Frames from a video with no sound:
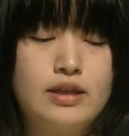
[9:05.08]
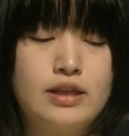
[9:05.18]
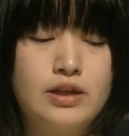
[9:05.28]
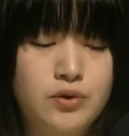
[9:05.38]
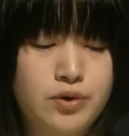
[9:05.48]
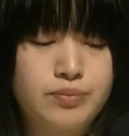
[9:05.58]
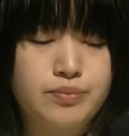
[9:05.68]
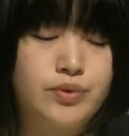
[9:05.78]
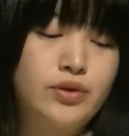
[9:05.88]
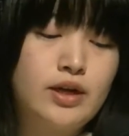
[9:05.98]
日本
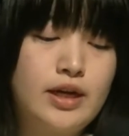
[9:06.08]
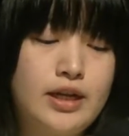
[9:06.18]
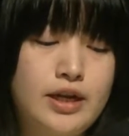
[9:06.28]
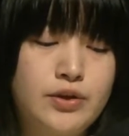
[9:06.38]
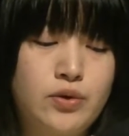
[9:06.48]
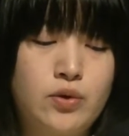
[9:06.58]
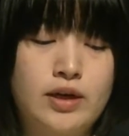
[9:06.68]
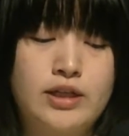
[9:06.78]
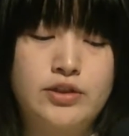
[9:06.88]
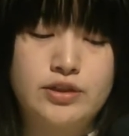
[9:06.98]
ブルガリア協
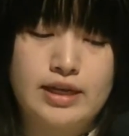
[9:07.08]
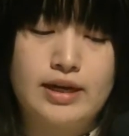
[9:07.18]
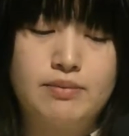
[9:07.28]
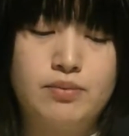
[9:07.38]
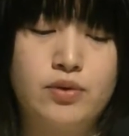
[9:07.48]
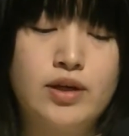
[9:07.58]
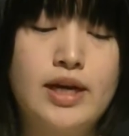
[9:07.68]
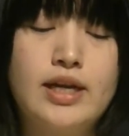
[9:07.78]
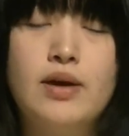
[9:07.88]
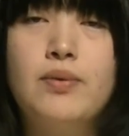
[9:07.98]
会主催
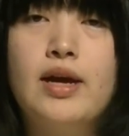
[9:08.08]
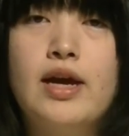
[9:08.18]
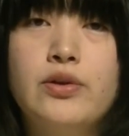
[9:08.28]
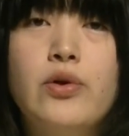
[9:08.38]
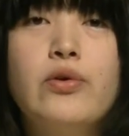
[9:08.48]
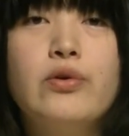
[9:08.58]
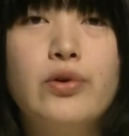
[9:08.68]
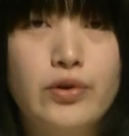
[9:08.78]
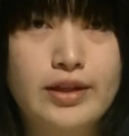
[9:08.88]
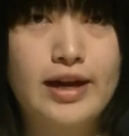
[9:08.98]
ブルガリアフェアの
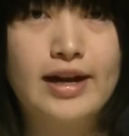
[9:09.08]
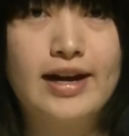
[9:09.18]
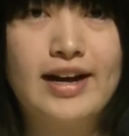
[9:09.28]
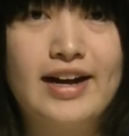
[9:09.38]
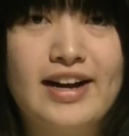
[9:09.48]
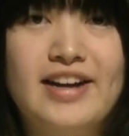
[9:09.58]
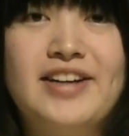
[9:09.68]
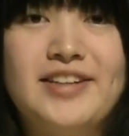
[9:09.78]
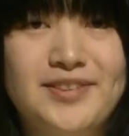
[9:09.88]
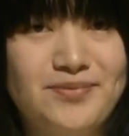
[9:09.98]

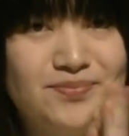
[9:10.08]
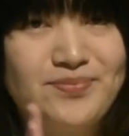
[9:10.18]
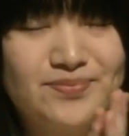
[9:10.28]
コーナー。